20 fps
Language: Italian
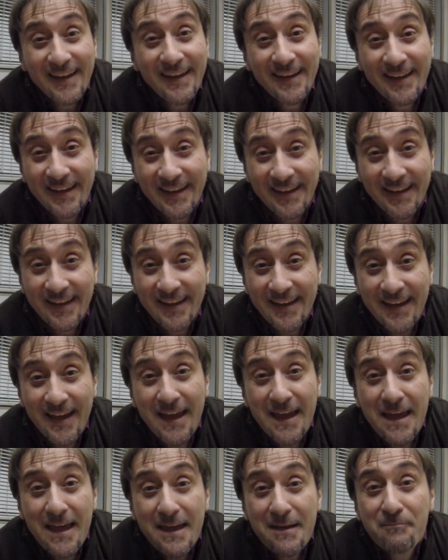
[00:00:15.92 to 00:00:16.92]
Eh, eh,
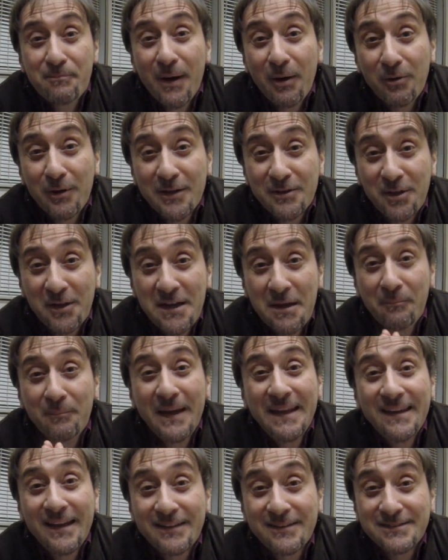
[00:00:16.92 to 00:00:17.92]
eh, Paolo Antonio e
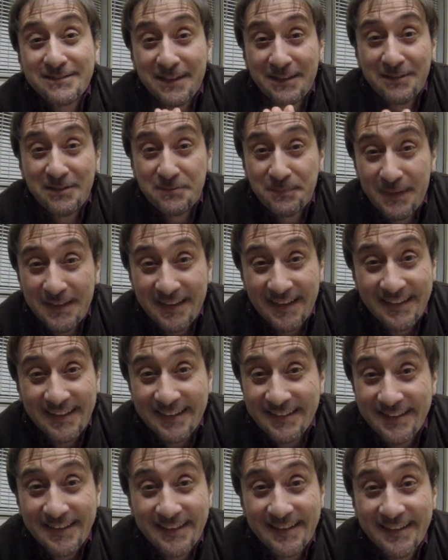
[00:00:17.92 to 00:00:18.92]
Bennato stanno aspettando a
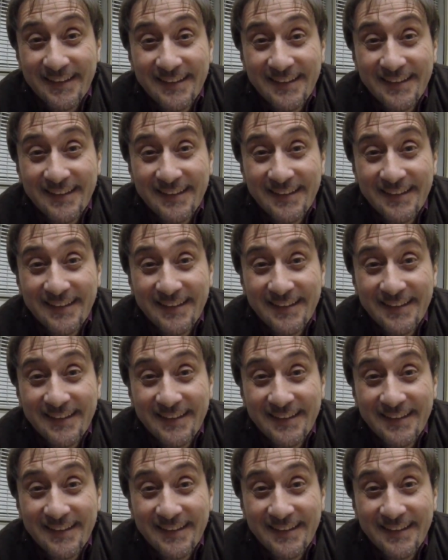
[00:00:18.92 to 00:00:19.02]
te.